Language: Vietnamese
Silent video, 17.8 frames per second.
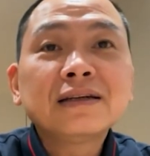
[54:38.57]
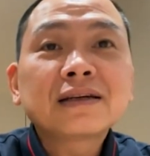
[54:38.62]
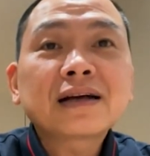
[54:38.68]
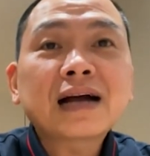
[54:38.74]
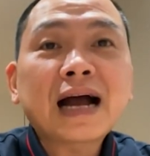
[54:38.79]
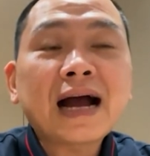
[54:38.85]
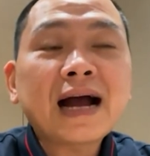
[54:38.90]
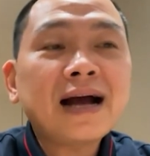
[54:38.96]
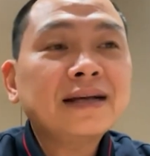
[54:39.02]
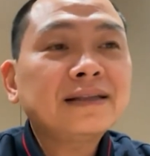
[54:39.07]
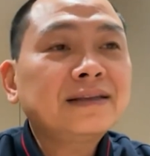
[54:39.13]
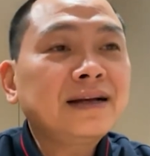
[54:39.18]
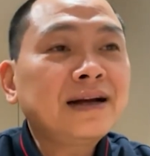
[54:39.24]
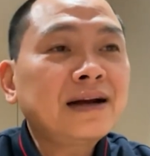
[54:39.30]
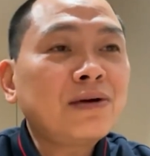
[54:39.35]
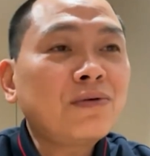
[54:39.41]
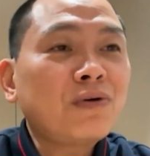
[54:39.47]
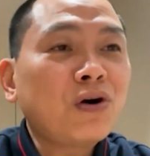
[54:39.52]
2
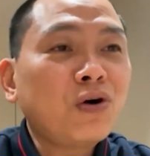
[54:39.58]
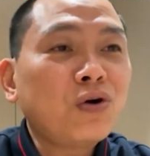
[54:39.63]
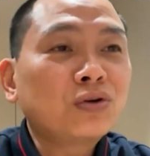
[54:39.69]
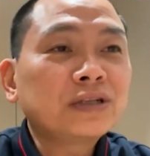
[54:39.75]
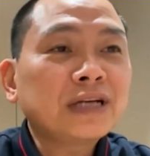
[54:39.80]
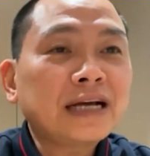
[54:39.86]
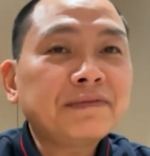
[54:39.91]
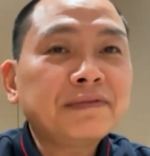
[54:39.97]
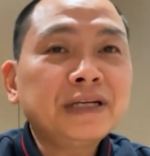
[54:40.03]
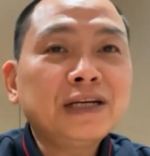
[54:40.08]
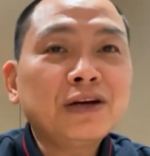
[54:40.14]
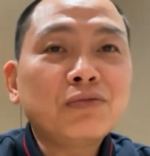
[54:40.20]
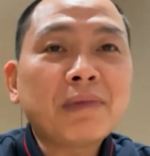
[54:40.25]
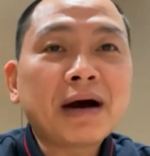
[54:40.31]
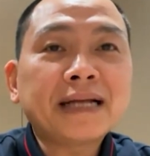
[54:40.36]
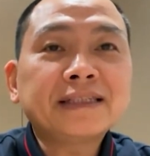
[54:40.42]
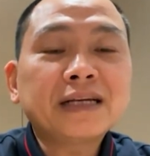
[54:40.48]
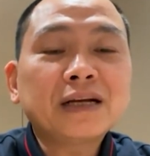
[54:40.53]
tiếng đồng hồ thì anh mới hiểu
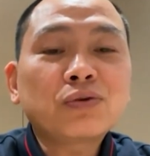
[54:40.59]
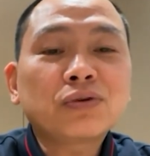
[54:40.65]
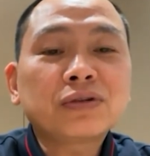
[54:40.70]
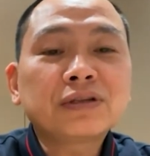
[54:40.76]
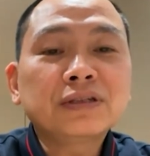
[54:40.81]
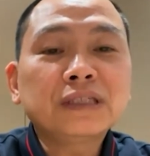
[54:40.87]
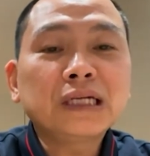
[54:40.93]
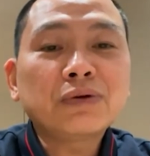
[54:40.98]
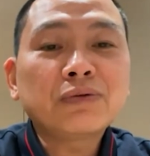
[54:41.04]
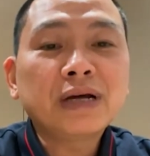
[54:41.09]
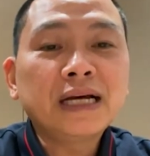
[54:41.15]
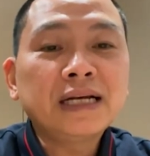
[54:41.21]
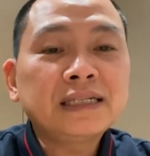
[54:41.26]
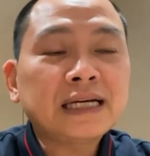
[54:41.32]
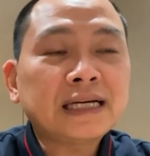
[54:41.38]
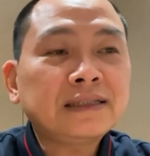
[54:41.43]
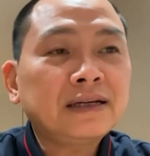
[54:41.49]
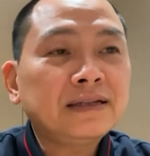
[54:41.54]
bản chất của tứ diệu đế,
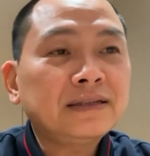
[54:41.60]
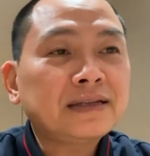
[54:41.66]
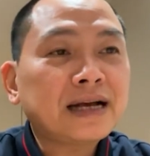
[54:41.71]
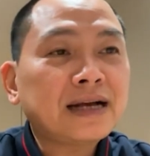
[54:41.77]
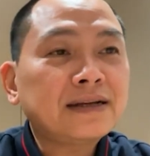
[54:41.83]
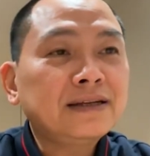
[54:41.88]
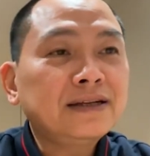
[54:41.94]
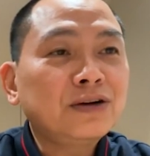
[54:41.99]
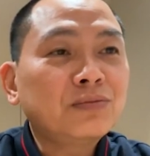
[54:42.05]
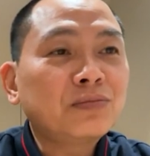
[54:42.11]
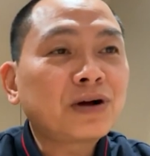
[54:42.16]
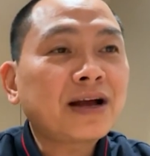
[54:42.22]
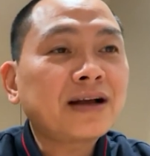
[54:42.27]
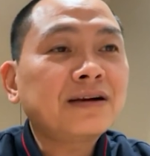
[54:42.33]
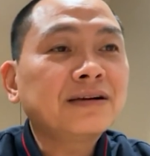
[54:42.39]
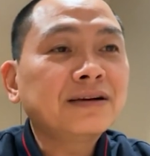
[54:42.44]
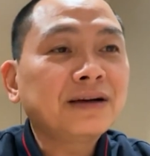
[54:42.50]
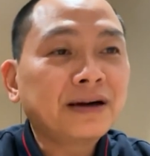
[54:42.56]
tránh tình trạng hiểu một
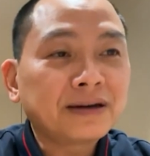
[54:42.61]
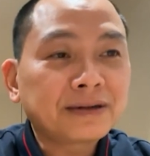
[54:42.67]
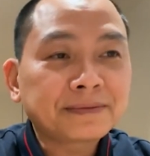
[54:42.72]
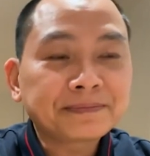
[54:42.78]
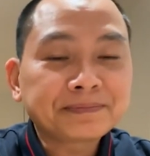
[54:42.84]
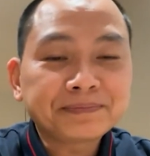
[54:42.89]
cách hời hợt.